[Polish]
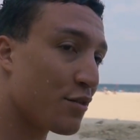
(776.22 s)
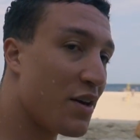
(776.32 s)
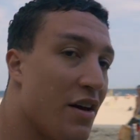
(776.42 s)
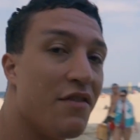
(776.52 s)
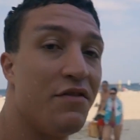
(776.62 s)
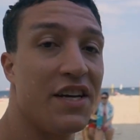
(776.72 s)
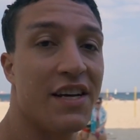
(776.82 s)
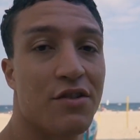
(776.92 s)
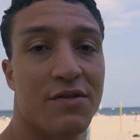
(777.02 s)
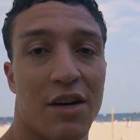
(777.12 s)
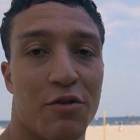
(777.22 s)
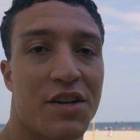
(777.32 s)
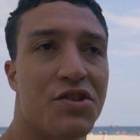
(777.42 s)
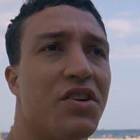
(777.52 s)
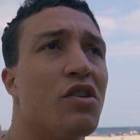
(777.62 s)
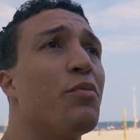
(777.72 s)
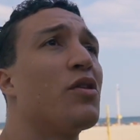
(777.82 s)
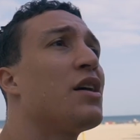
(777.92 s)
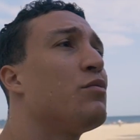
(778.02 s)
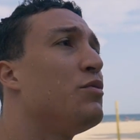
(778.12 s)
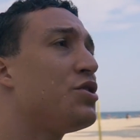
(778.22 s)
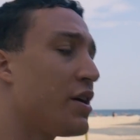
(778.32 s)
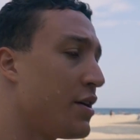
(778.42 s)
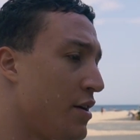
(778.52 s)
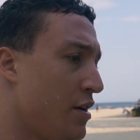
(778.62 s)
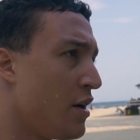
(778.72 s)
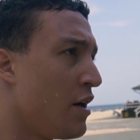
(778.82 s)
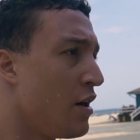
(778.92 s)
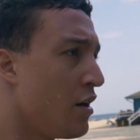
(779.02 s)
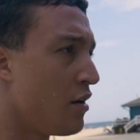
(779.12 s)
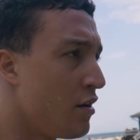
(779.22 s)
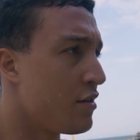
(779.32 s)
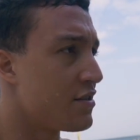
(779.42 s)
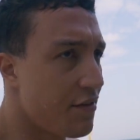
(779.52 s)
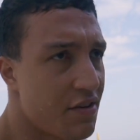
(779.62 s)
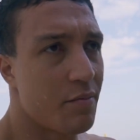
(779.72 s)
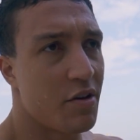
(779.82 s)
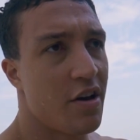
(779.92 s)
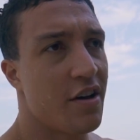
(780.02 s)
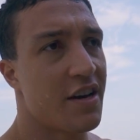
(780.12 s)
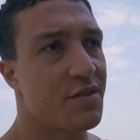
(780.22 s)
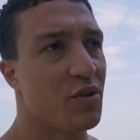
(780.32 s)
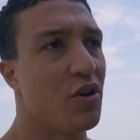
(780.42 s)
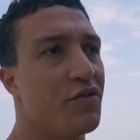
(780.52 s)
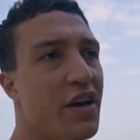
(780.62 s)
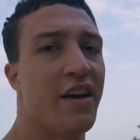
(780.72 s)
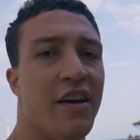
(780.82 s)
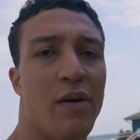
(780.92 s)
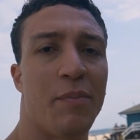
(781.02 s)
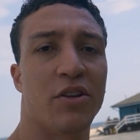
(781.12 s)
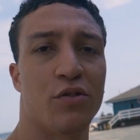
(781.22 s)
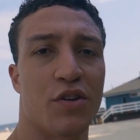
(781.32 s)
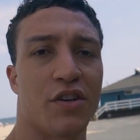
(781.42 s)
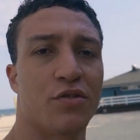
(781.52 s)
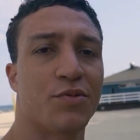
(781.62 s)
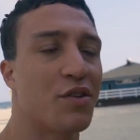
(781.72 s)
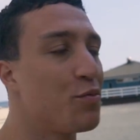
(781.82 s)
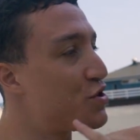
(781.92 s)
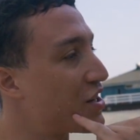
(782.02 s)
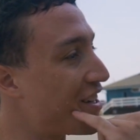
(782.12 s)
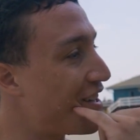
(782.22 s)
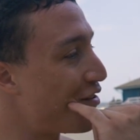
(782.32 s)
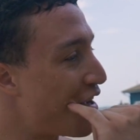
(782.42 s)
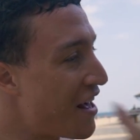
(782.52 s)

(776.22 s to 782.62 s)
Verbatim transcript: sobie wyjedzą całą resztę tego pokarmu. My się zawijamy raz ponownie. Łapa do góry, subskrybujcie kanał.